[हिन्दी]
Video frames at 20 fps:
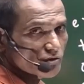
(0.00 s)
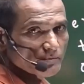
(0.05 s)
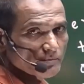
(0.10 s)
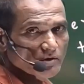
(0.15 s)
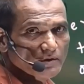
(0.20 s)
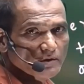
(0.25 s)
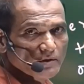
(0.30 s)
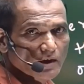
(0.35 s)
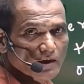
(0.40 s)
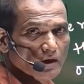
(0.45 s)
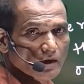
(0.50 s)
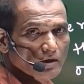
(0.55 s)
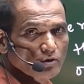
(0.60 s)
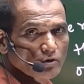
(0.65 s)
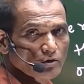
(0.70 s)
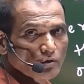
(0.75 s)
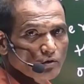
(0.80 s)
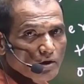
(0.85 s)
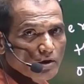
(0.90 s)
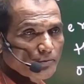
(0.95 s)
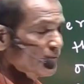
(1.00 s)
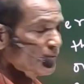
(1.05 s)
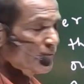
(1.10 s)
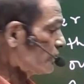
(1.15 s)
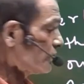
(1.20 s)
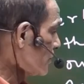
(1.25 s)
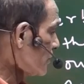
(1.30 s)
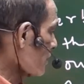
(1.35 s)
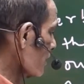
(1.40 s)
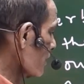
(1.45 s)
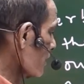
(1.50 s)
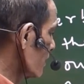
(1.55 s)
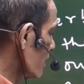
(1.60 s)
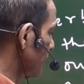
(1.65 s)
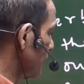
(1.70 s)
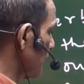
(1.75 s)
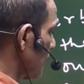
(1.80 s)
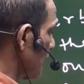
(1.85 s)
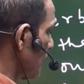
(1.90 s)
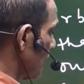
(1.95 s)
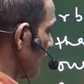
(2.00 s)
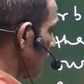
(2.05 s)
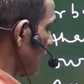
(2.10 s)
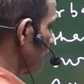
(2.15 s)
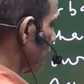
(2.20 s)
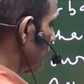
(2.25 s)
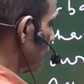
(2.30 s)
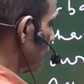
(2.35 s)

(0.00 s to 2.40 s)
में आ गई होगी है ना आप देखो